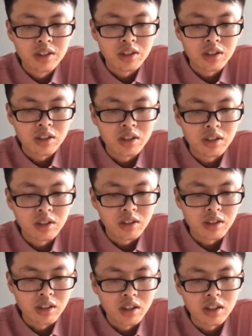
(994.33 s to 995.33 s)
是
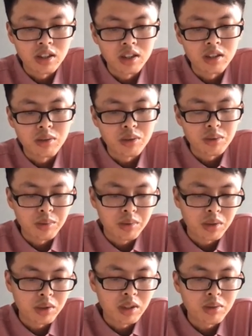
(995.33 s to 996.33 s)
呃。
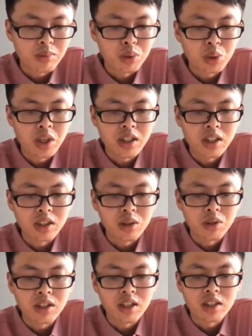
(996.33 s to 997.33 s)
通常是不确定的，
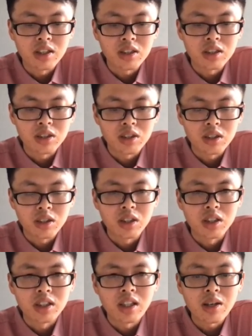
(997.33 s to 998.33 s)
通常也是可
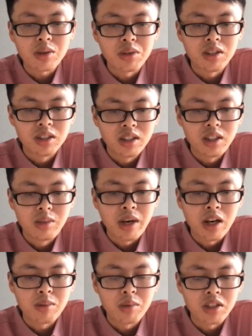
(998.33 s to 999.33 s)
能大于一百
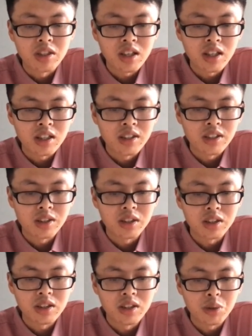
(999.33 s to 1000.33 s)
毫秒以上，
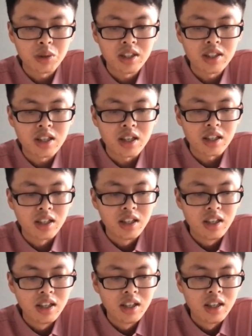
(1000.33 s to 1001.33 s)
甚至会更长。
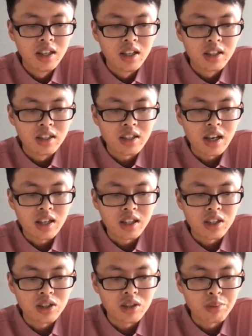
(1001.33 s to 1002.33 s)
这采用
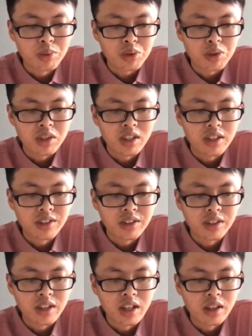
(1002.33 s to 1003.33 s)
的是部署
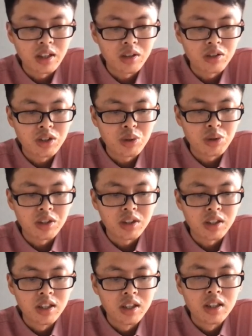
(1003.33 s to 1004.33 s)
两套集群，
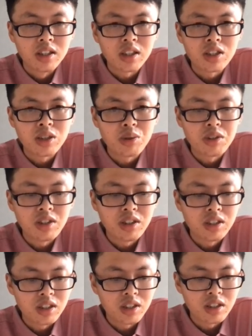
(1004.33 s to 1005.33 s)
那集群
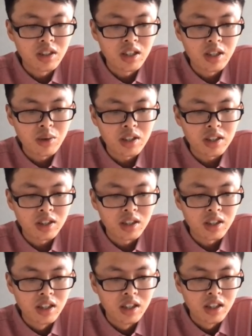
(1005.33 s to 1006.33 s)
间的话是，
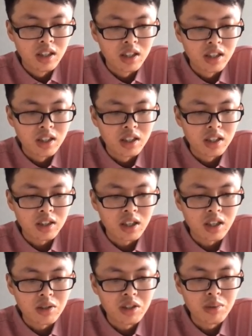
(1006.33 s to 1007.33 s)
呃，采
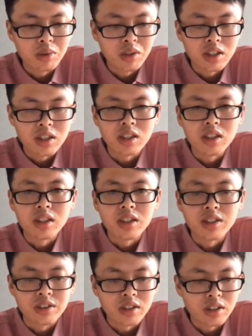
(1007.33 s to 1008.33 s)
用异步的一
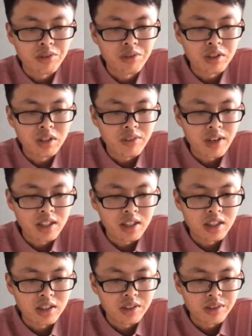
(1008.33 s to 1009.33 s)
个复制的方式。